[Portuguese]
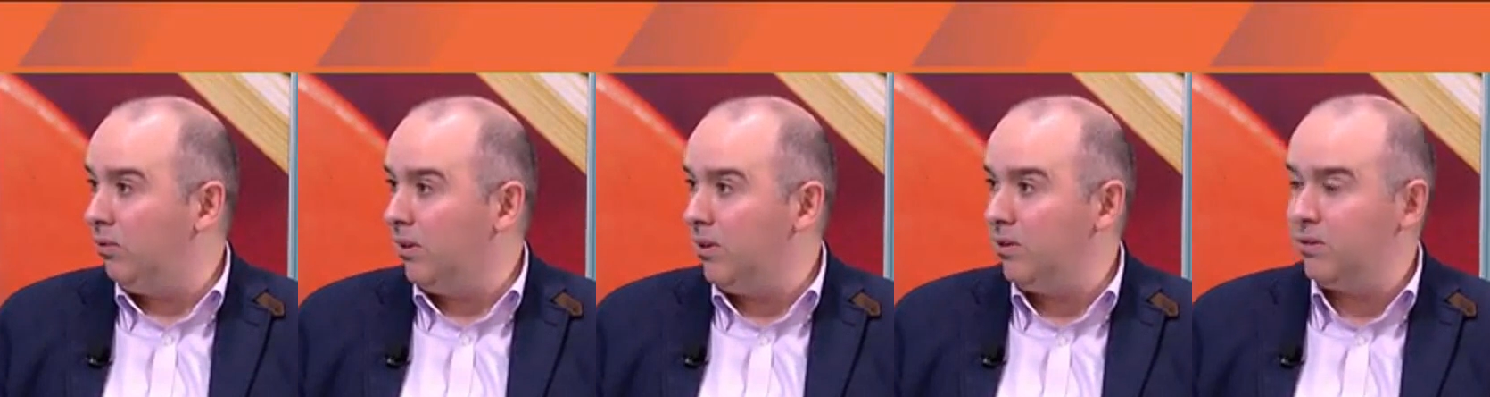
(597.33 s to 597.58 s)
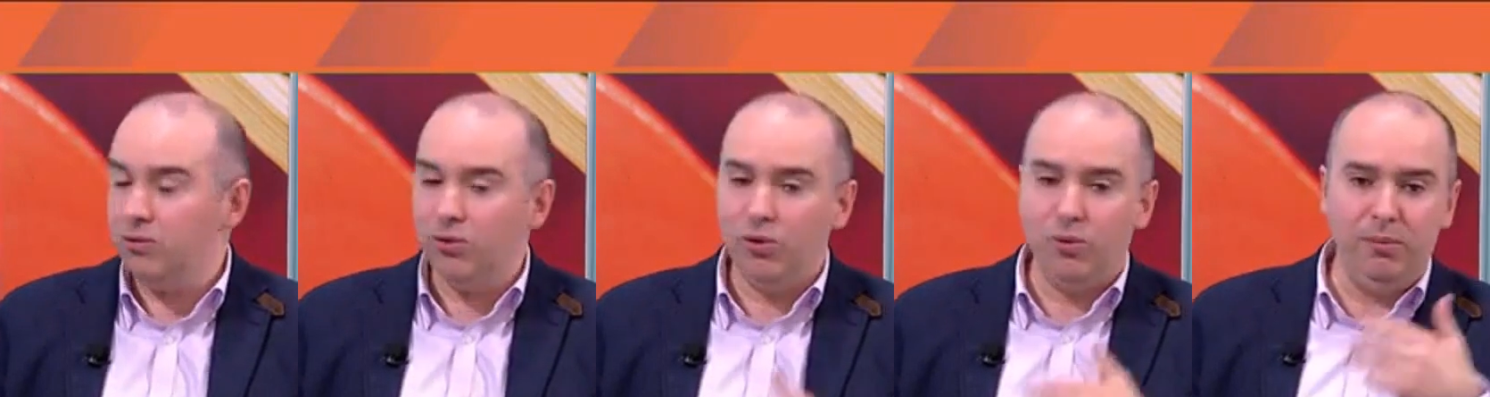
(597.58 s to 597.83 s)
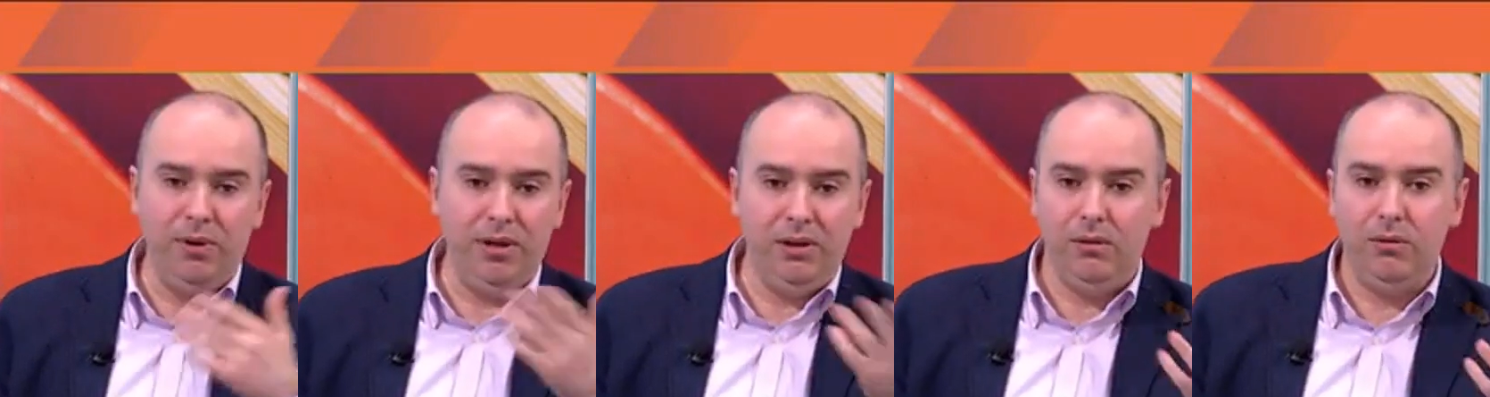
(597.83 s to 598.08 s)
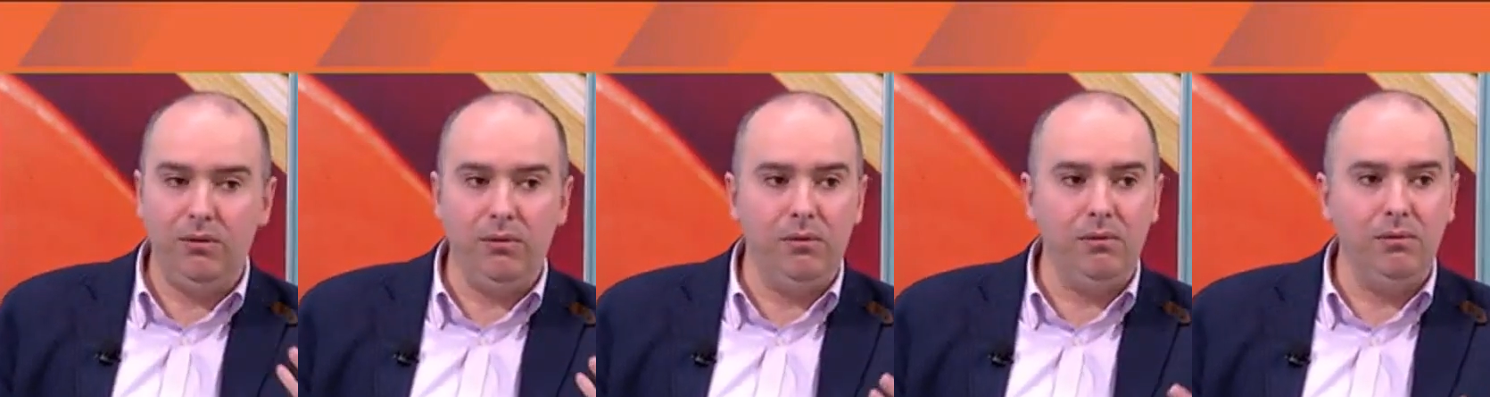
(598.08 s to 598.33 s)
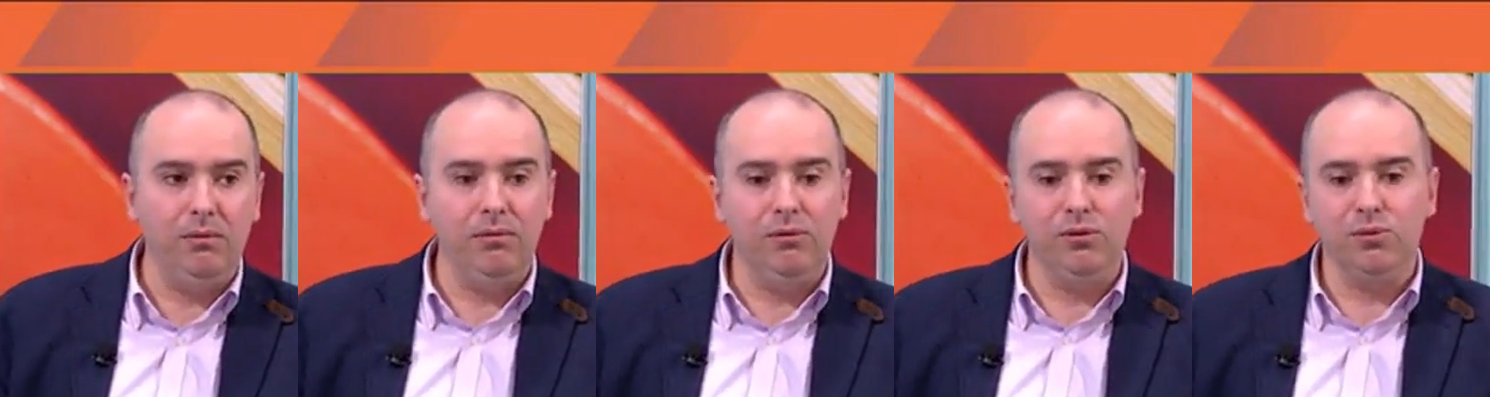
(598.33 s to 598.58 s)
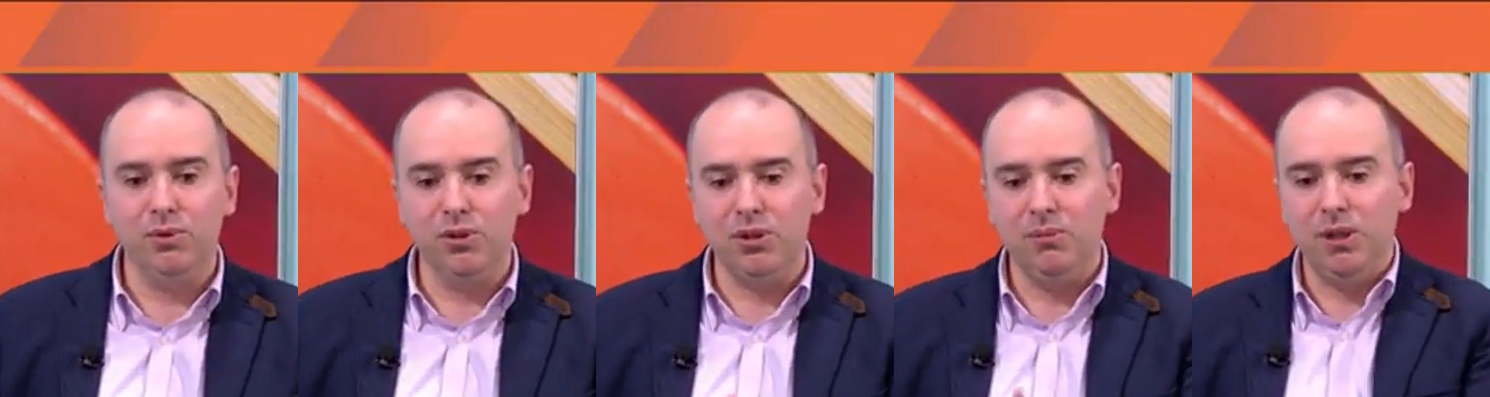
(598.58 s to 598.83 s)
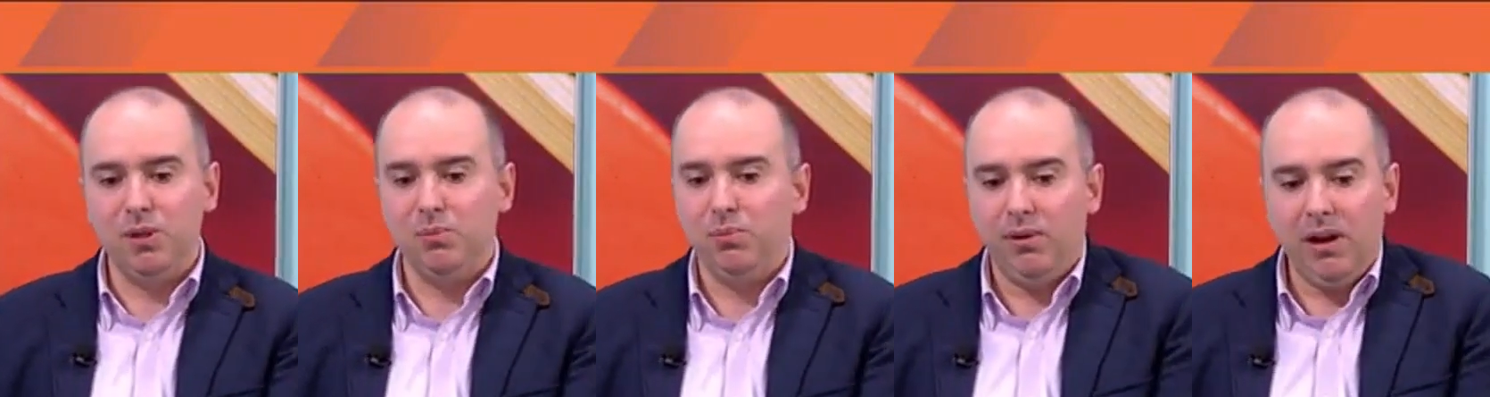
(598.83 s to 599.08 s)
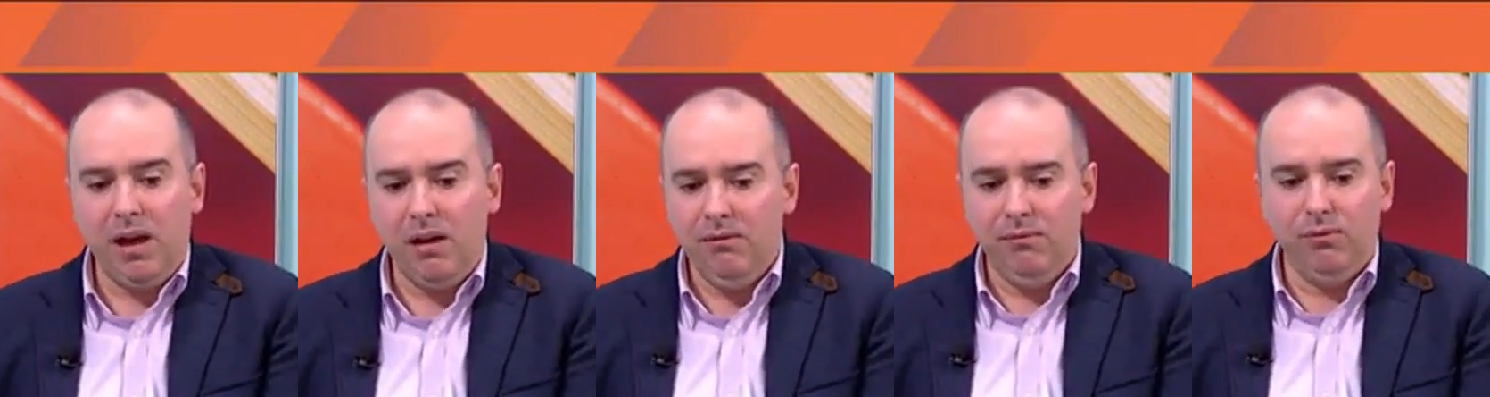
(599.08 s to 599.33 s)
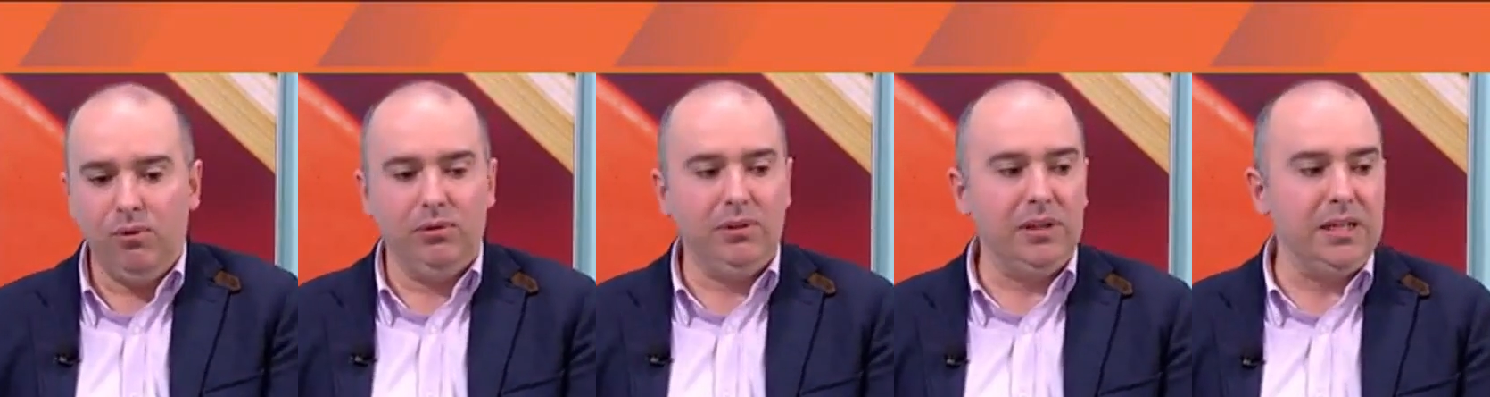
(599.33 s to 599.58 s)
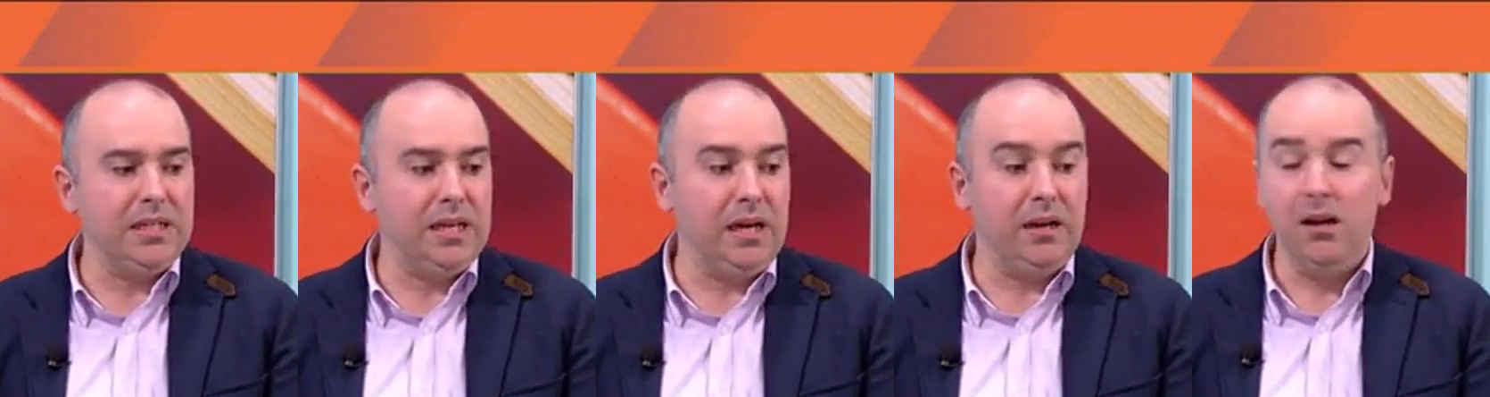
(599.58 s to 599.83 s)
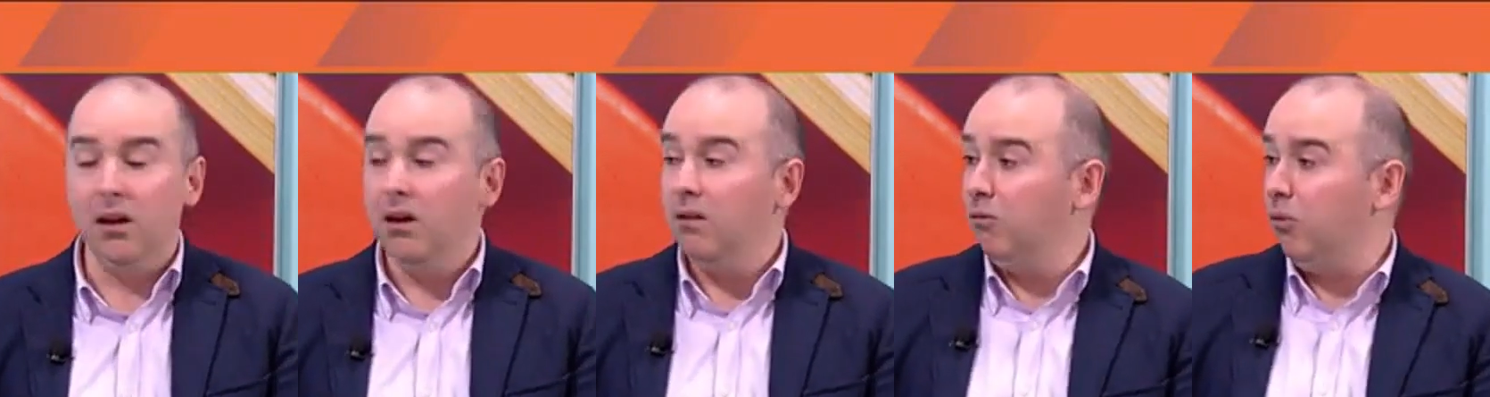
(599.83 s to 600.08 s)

eu utilizo. Comunico com, com os meus amigos por lá, vou utilizar.